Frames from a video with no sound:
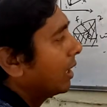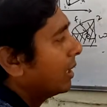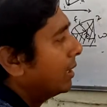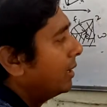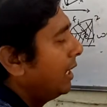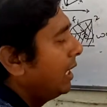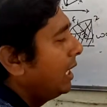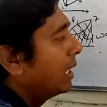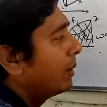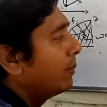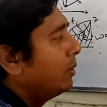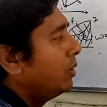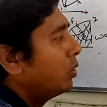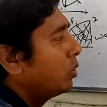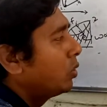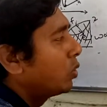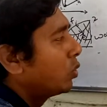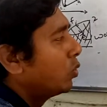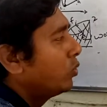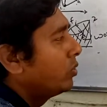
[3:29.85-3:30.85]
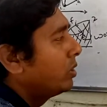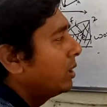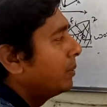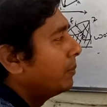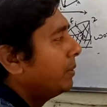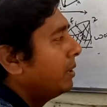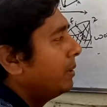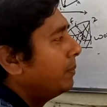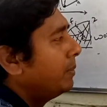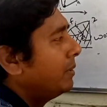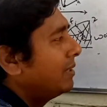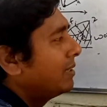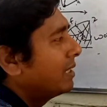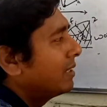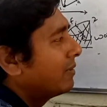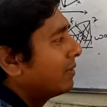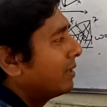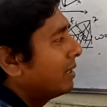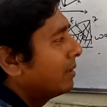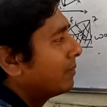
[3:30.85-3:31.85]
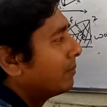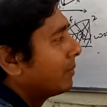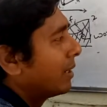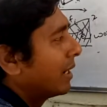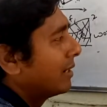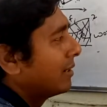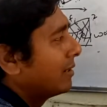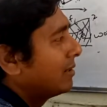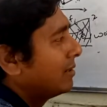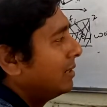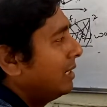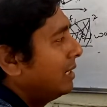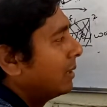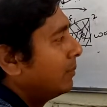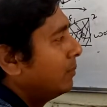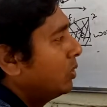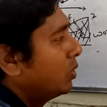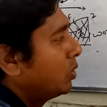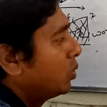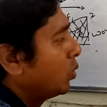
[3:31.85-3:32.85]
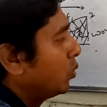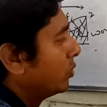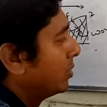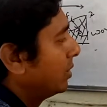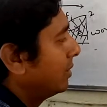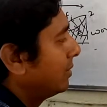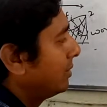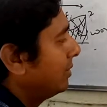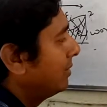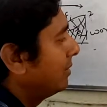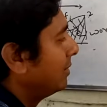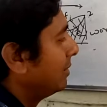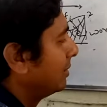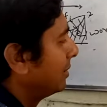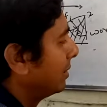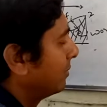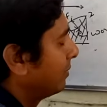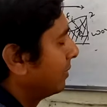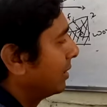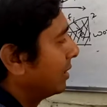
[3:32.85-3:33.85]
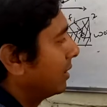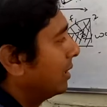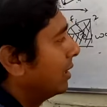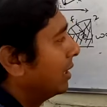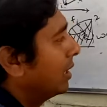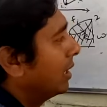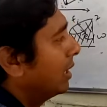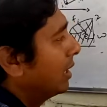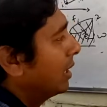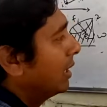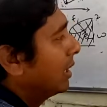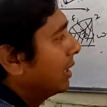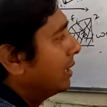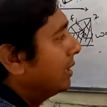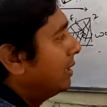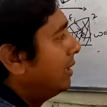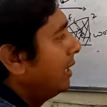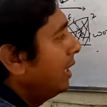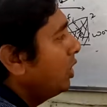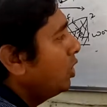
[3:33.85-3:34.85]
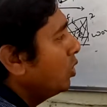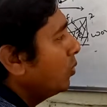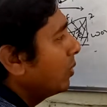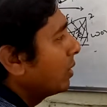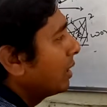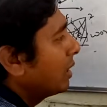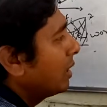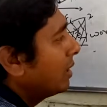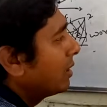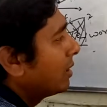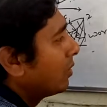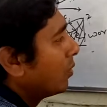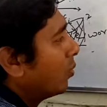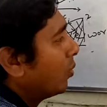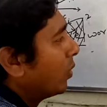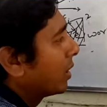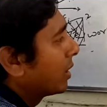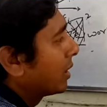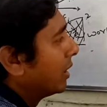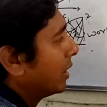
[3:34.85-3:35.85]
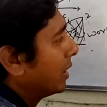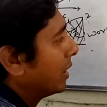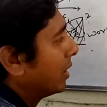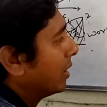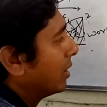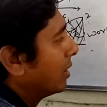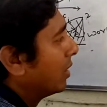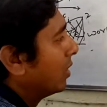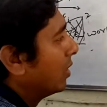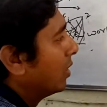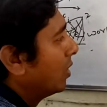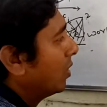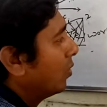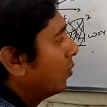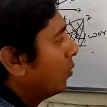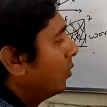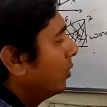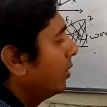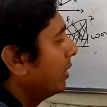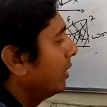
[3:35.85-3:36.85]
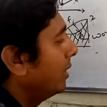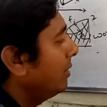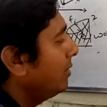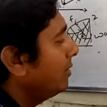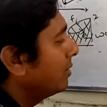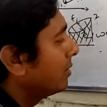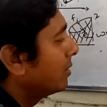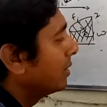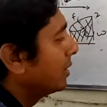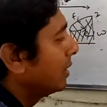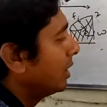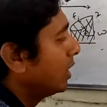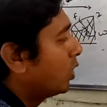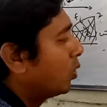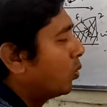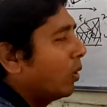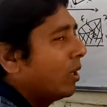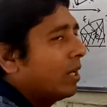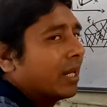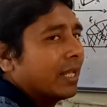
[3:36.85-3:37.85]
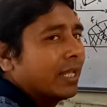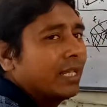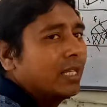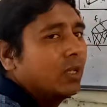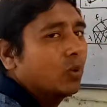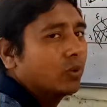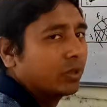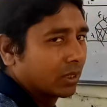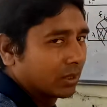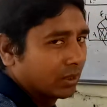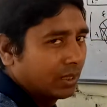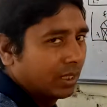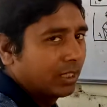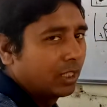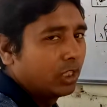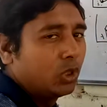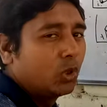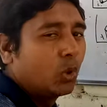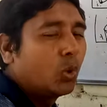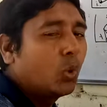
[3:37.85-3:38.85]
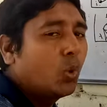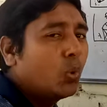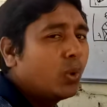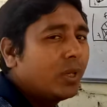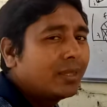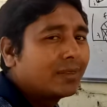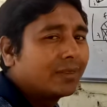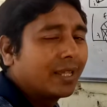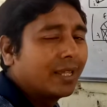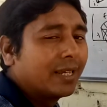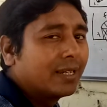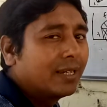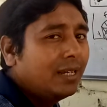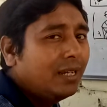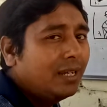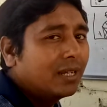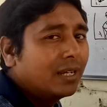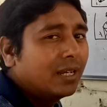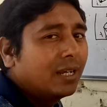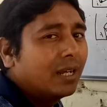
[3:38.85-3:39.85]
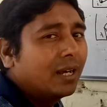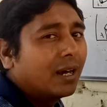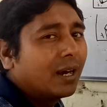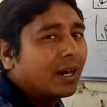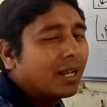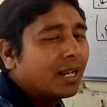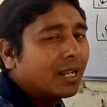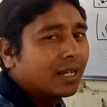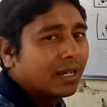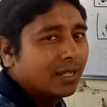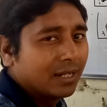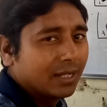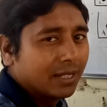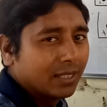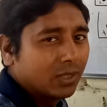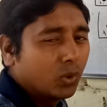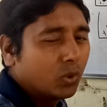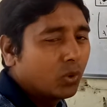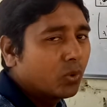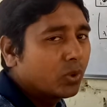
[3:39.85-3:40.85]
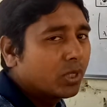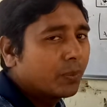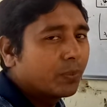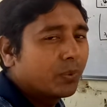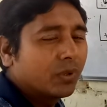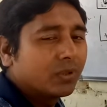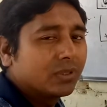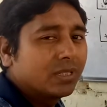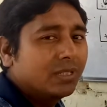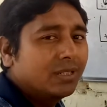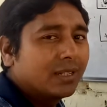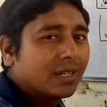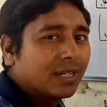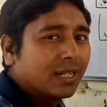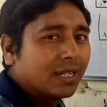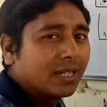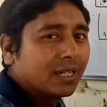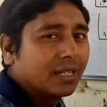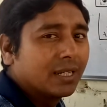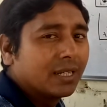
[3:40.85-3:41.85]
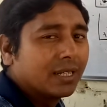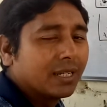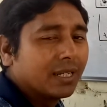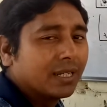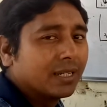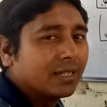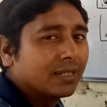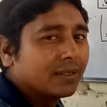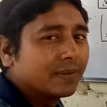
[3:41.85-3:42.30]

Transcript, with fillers: डी डब्ल्यू टू से बी बी से वन माइनस डी डब्ल्यू टू से सी सी से वन ये जो वाला वर्क है वो इज इक्वल नहीं हो सकता कि दोनों की साइकिल अलग अलग है दोनों के प्रोसेस अलग अलग है